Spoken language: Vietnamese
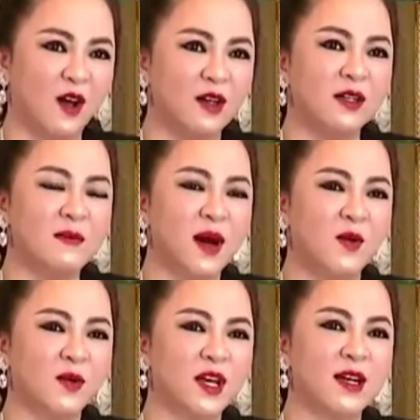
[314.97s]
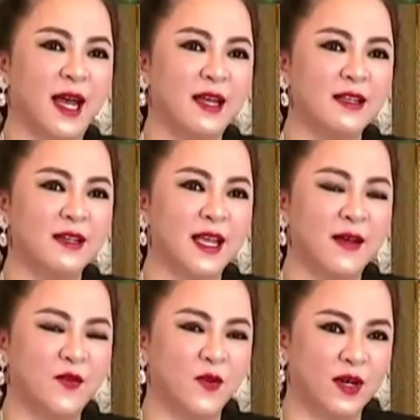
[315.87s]
đó là ước mơ của tất cả những chị
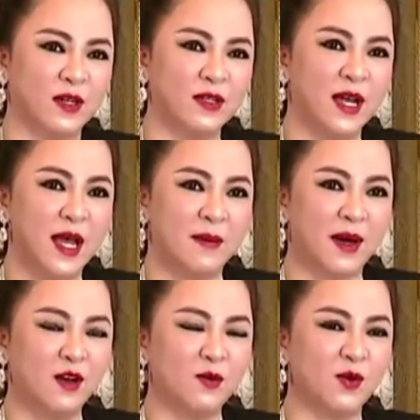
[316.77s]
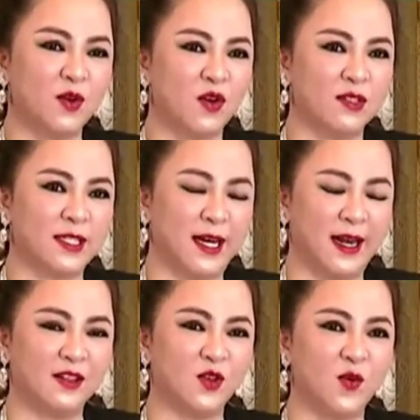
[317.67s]
em phụ nữ mà lúc tôi còn
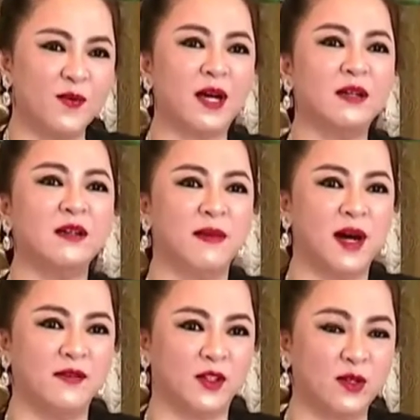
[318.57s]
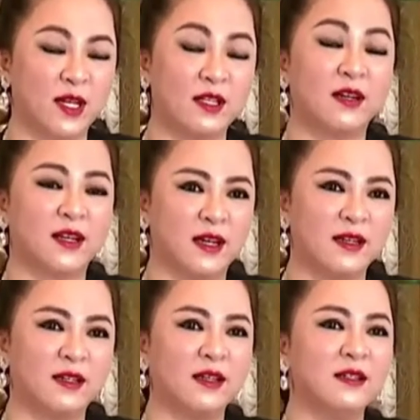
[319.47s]
trẻ tôi cũng đã ước mơ và tôi đã thực hiện
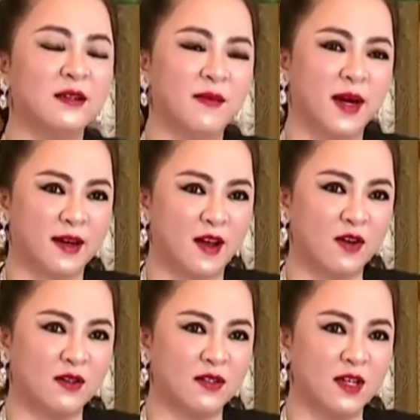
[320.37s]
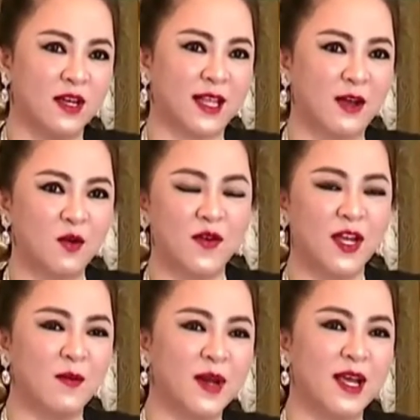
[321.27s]
được những ước mơ đó tại quý
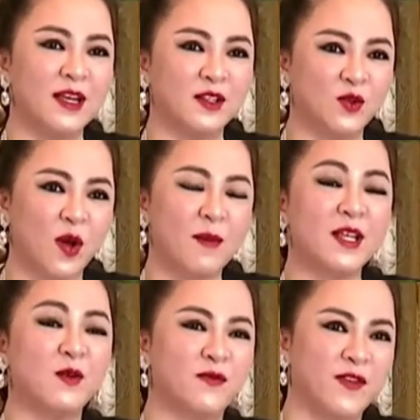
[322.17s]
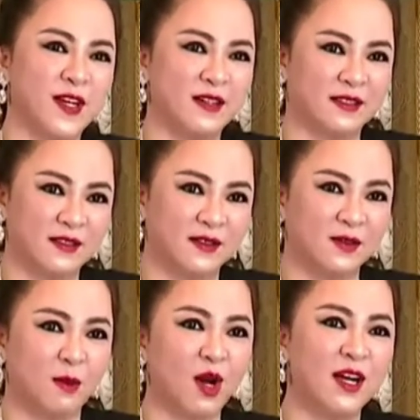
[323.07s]
vị không để ý tôi có mấy chục viên nữa
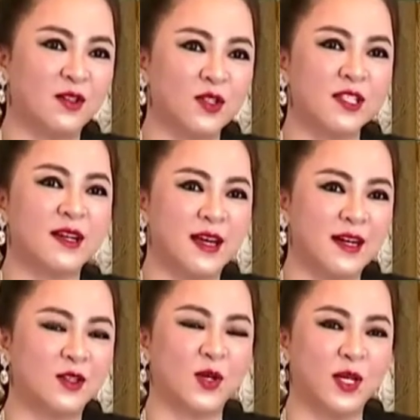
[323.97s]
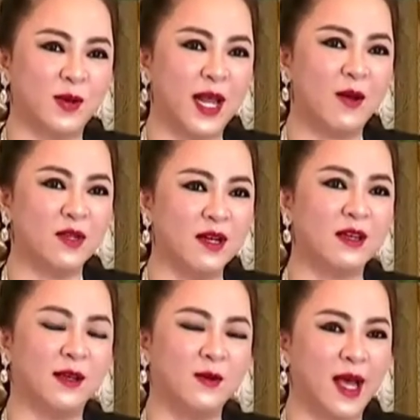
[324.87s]
mỗi lần tôi xuất hiện là tôi đều đeo những
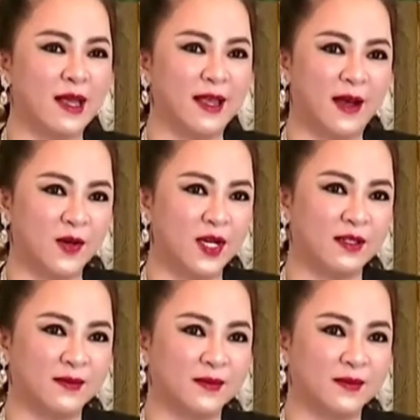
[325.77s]
kiểu khác nhau hết